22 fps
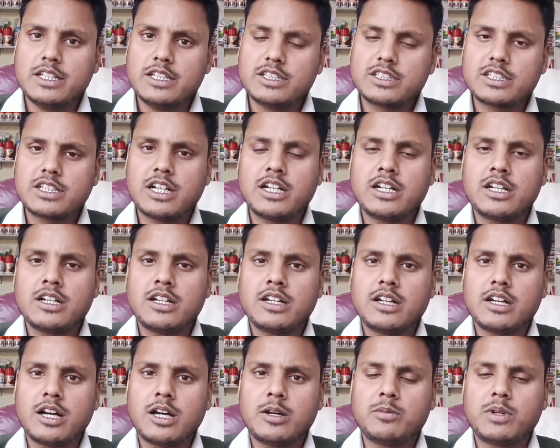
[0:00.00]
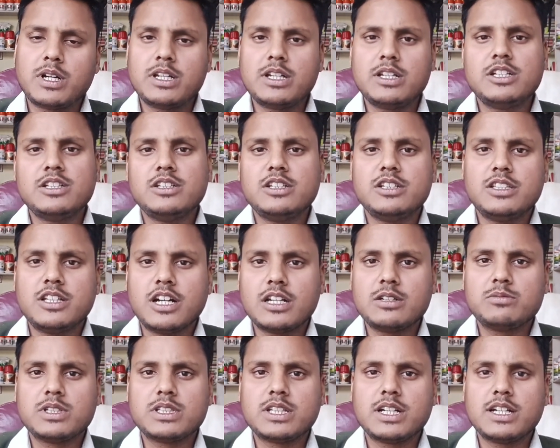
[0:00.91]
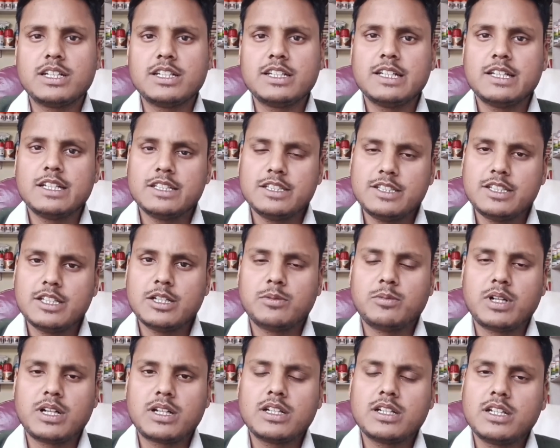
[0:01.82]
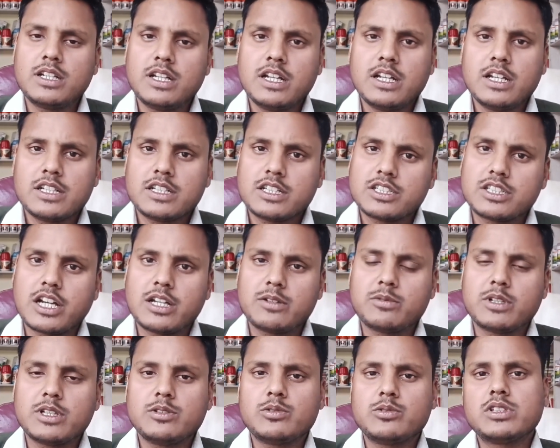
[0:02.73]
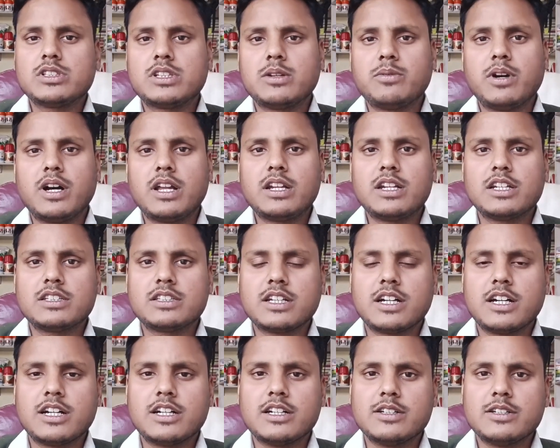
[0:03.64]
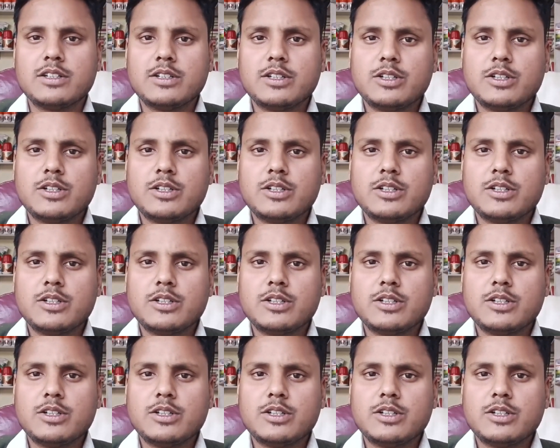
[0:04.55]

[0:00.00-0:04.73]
इसका हमारे लिए निदान बताएं ये हमारे किसान भाइयों का सवाल रहता है